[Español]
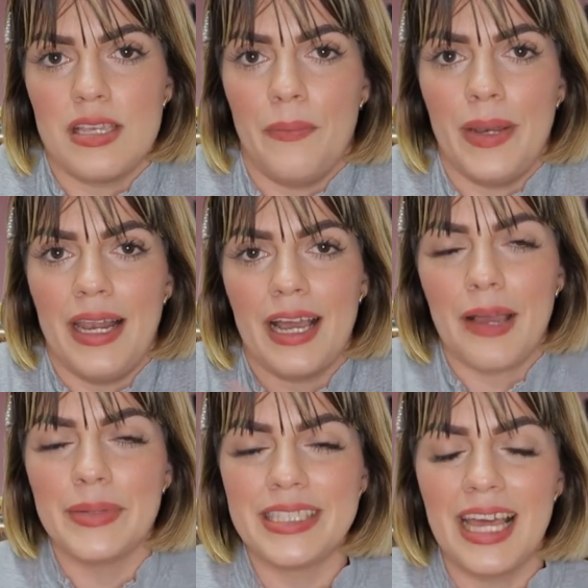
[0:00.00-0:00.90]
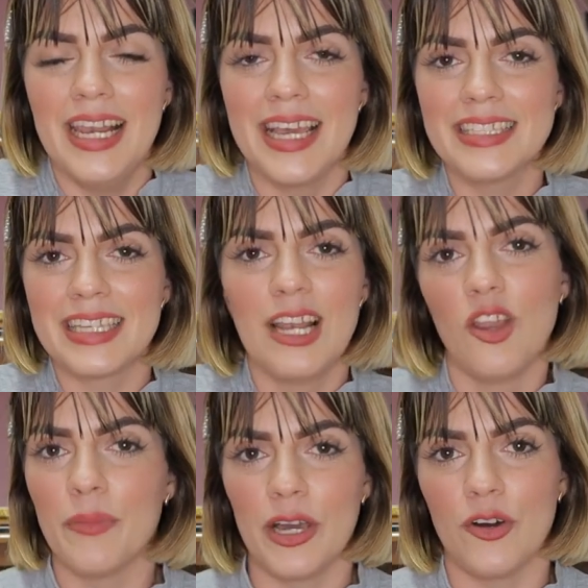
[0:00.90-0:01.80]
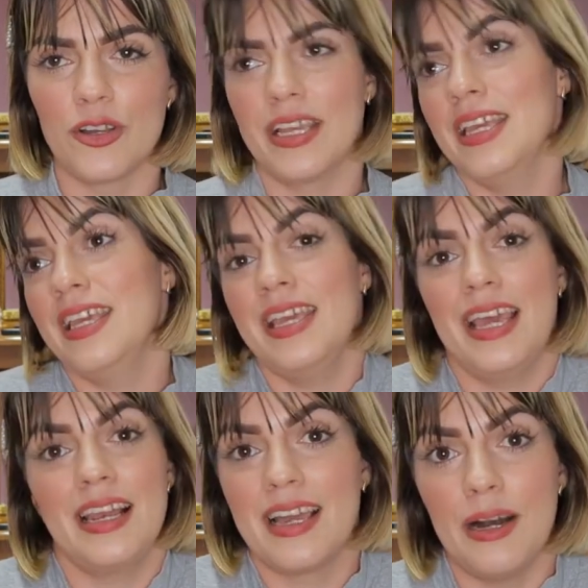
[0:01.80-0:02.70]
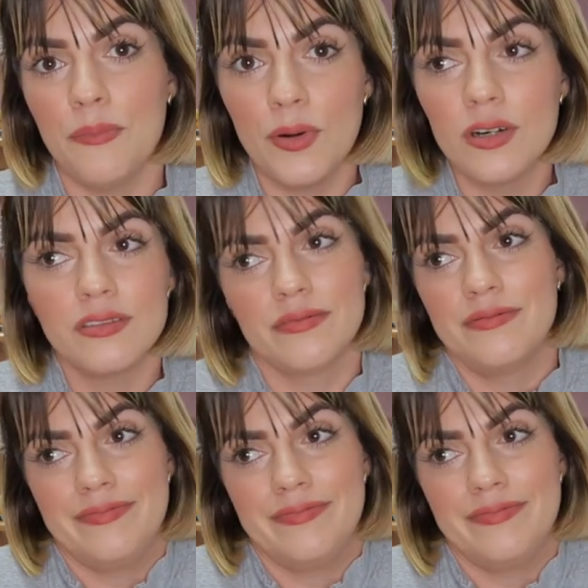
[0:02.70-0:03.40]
siempre la capital es lo mejor y el campo